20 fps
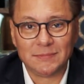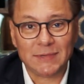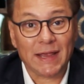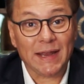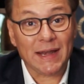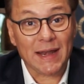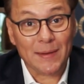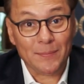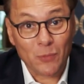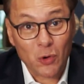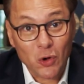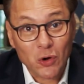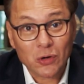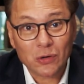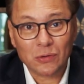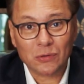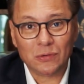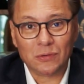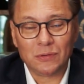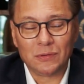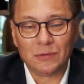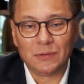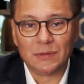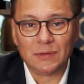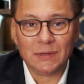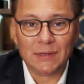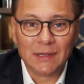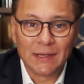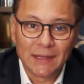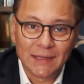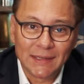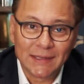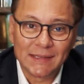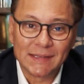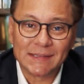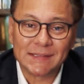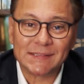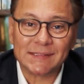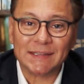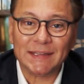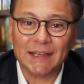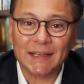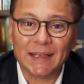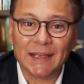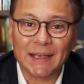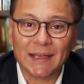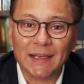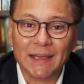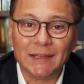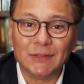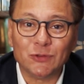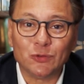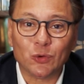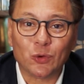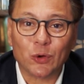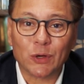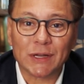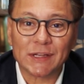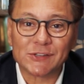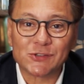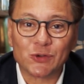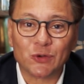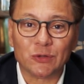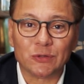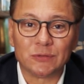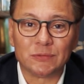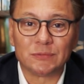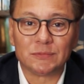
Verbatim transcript: El amor sigue en tu corazón.